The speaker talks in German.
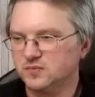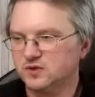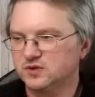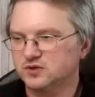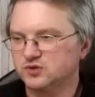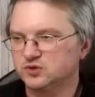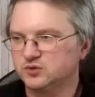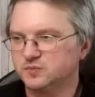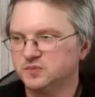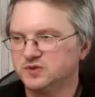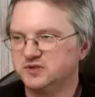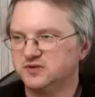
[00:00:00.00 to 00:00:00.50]

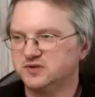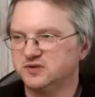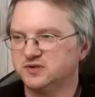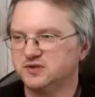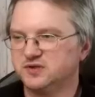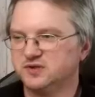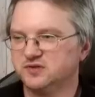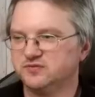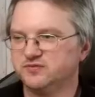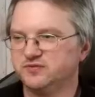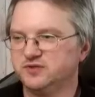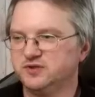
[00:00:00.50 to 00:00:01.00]
Spielt sie
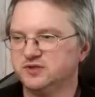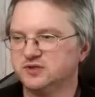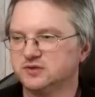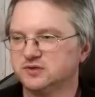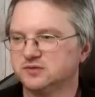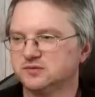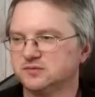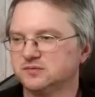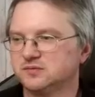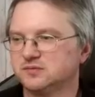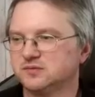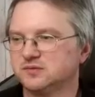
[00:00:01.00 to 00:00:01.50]

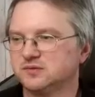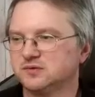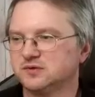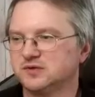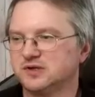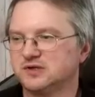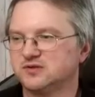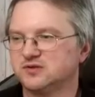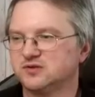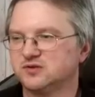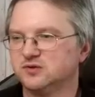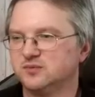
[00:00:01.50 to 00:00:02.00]
D4.
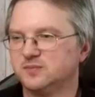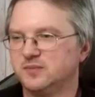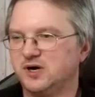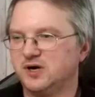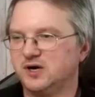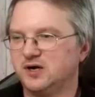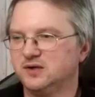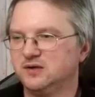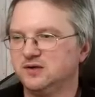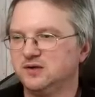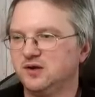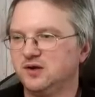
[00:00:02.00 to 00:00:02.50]
Ganz
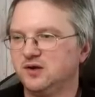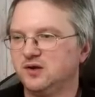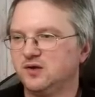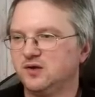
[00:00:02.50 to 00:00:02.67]
normal.